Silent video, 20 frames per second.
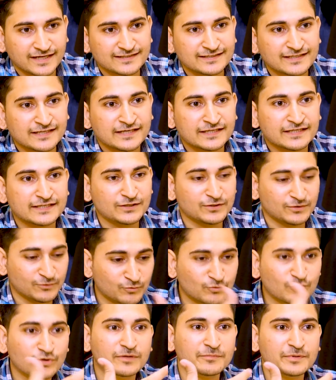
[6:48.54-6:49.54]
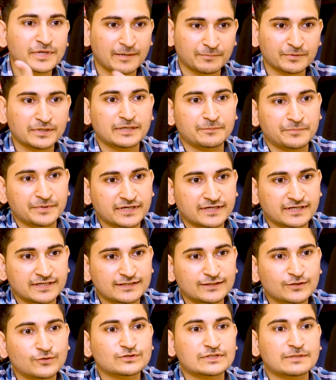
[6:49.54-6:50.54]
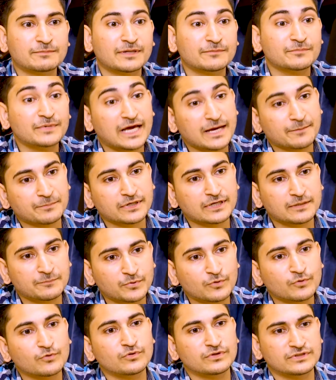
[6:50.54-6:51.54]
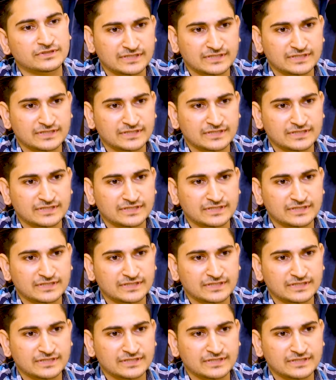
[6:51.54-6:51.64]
शायद कि उन्होंने भी आपके कपड़े खरीदे और उसके बाद में आपके कपड़ों को